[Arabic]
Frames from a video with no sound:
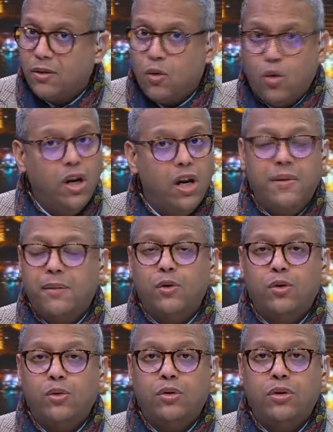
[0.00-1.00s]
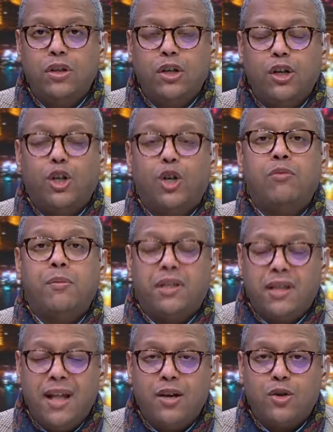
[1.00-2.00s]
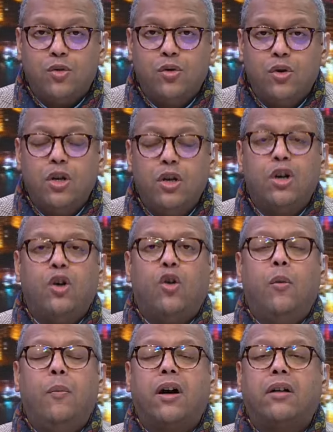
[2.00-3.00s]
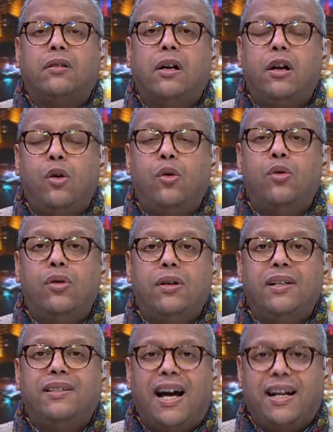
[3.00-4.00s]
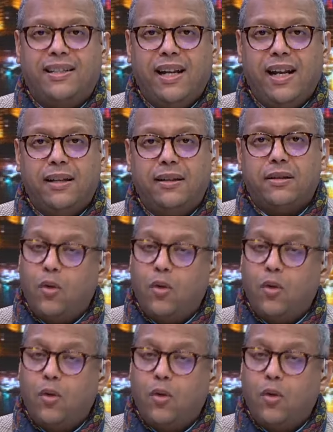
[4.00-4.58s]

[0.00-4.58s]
كل اللي بيعملوه ان هم بيتناقشوا وبيقترحوا تعديلات.